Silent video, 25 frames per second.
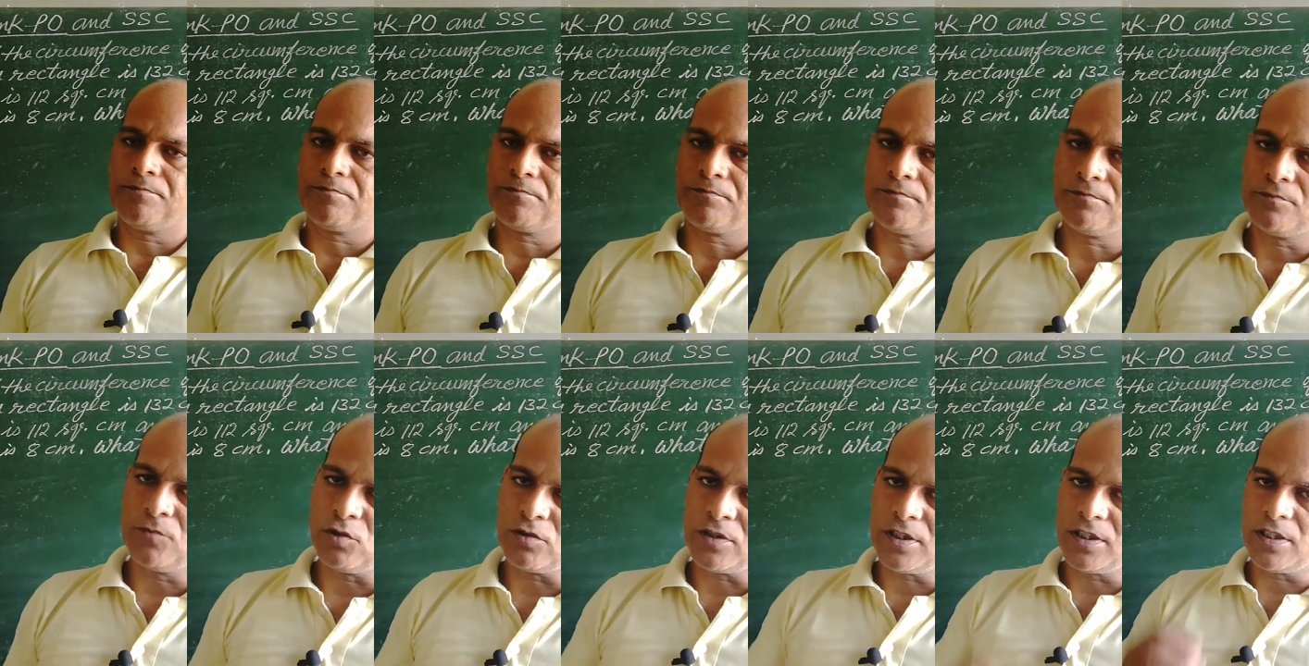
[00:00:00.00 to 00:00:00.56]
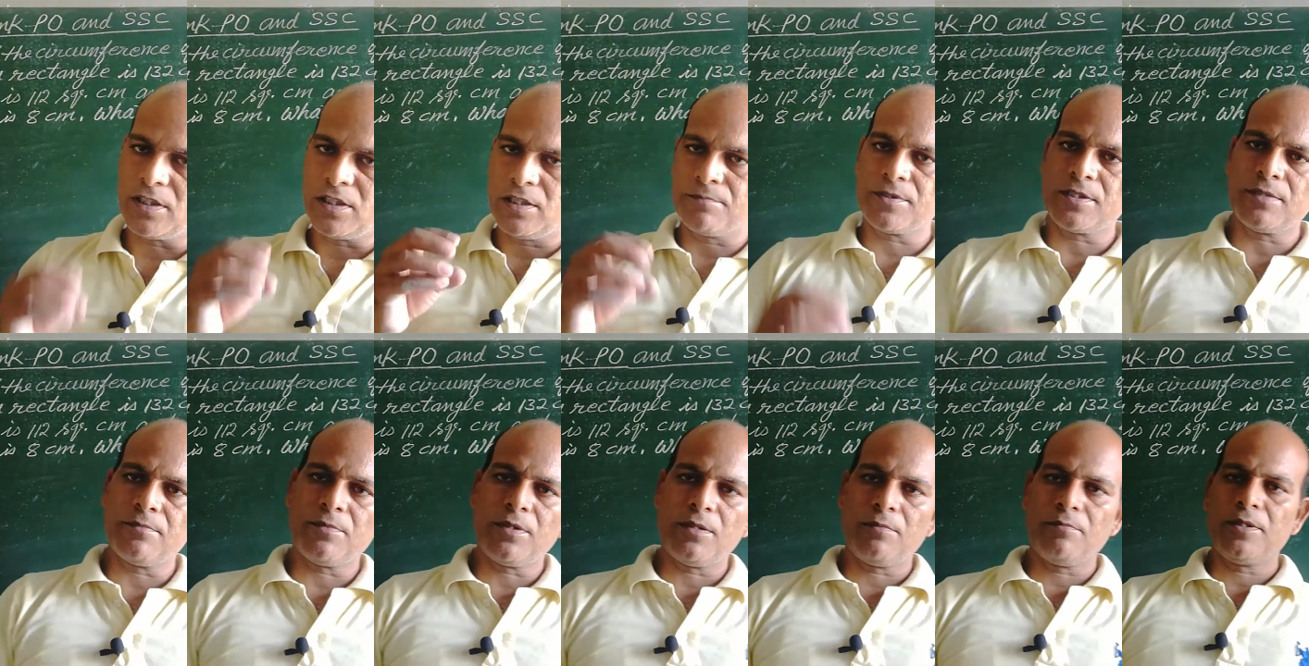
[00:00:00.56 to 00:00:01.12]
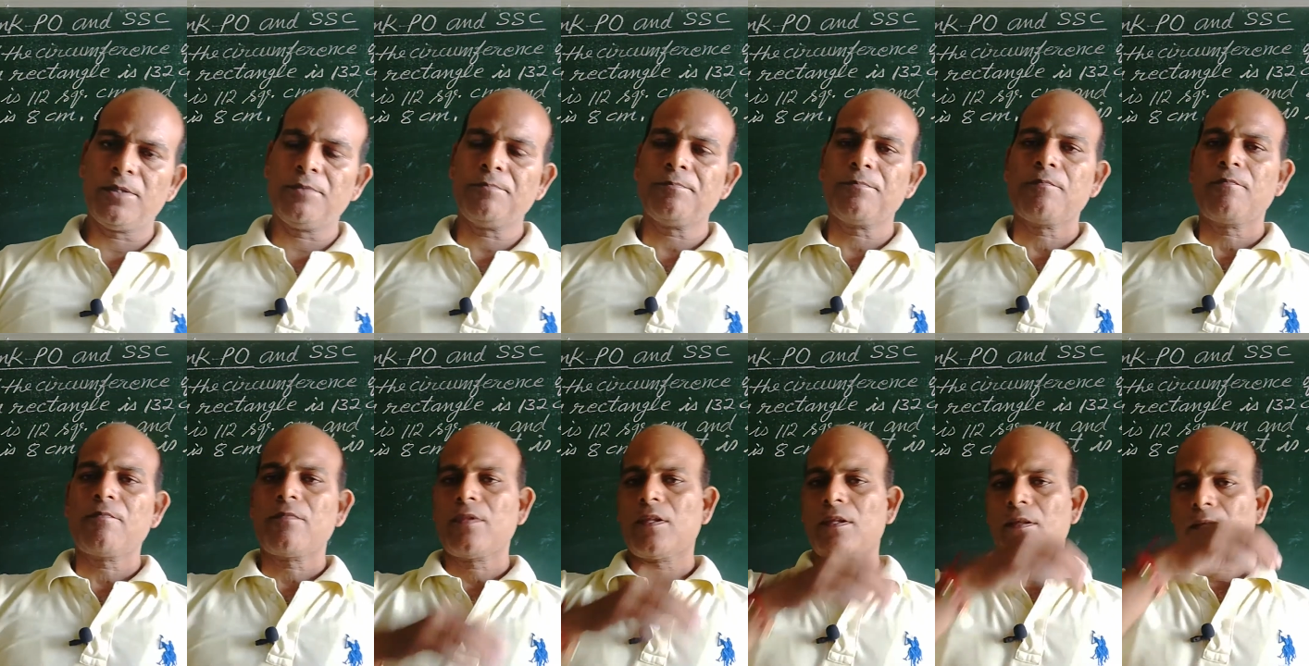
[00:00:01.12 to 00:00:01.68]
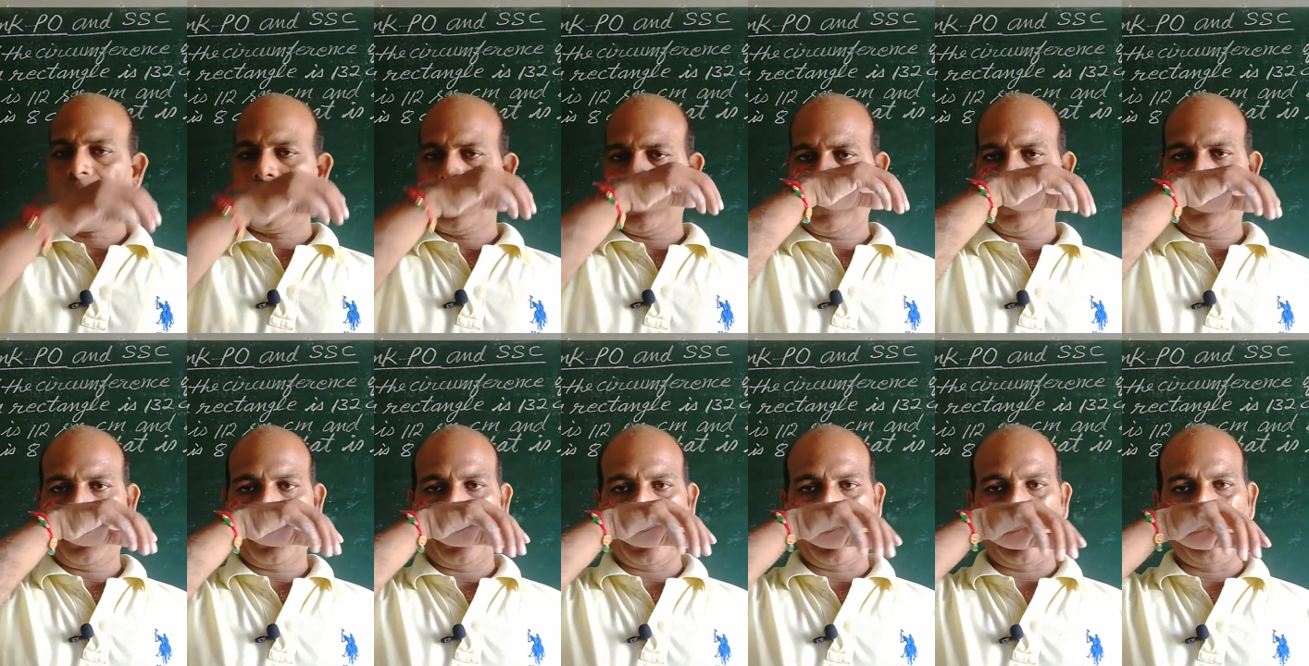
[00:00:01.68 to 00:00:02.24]
बहुत ही कम समय में
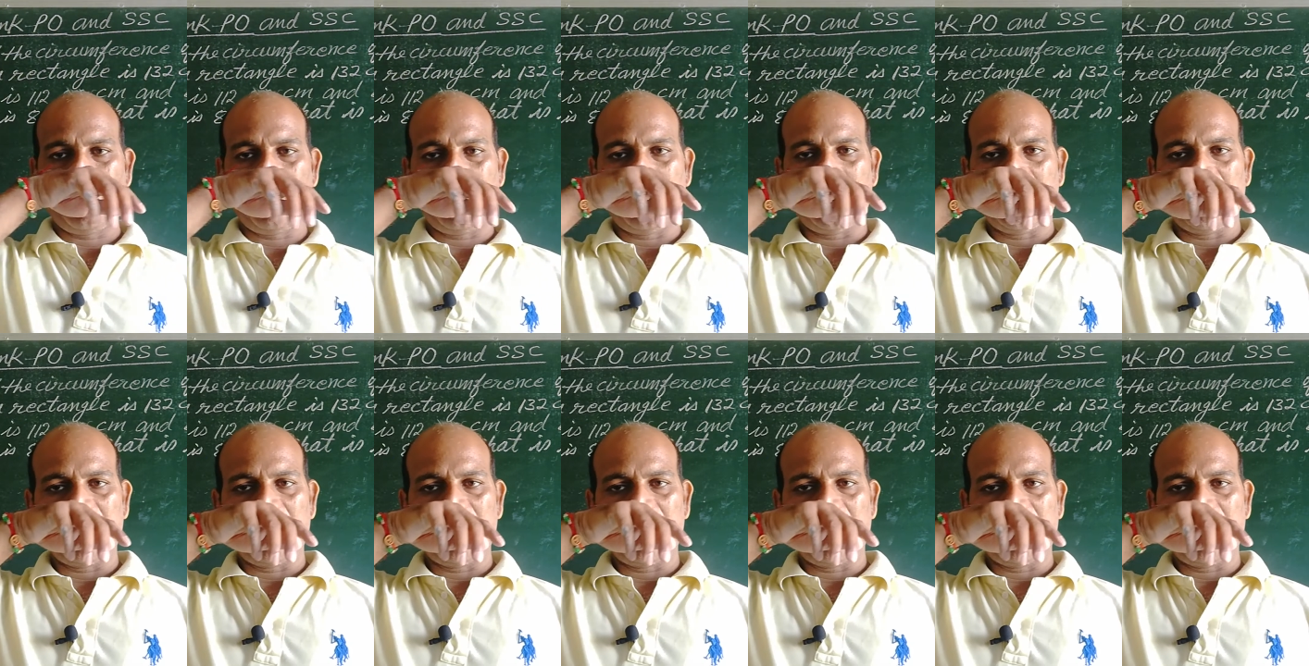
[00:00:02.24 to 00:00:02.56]
आप